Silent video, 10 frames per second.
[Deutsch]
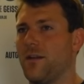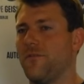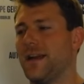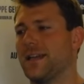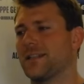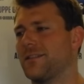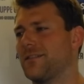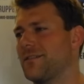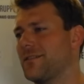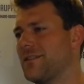Wir
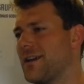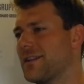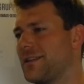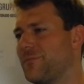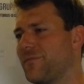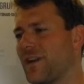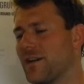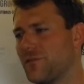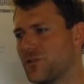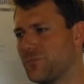hatten nach dem
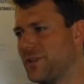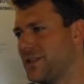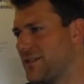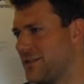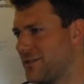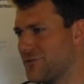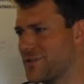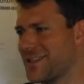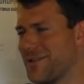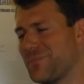Frankfurt-Spiel
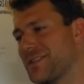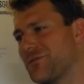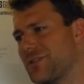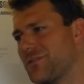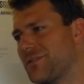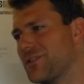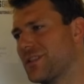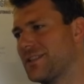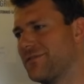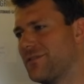unsere Ambitionen nicht
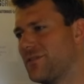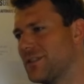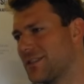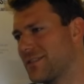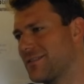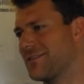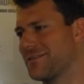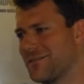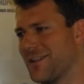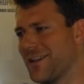unterstrichen. Wir wollten
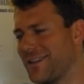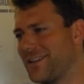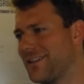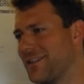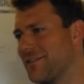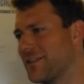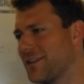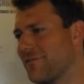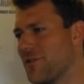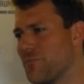an den, äh, auf den
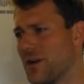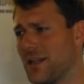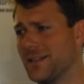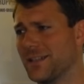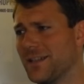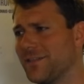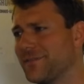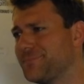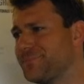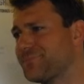DRV-Pokal
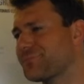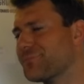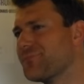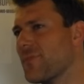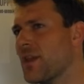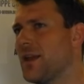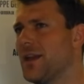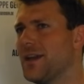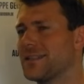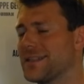angreifen.
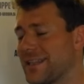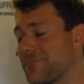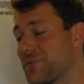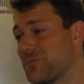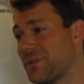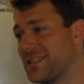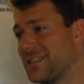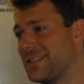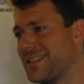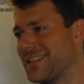Das Ergebnis spricht
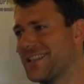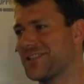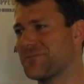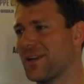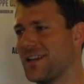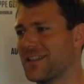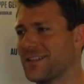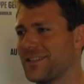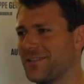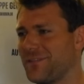nicht die gleiche
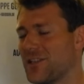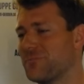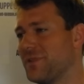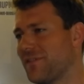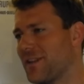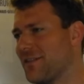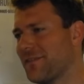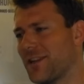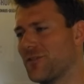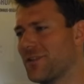Sprache wie der Spielverlauf.
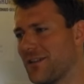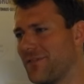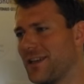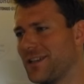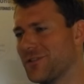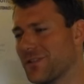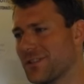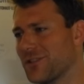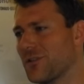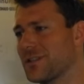Dennoch haben wir dann natürlich
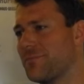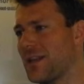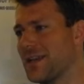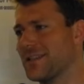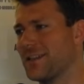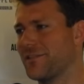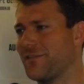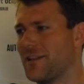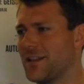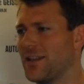eine deutsche Pleite
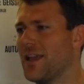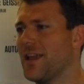eingefahren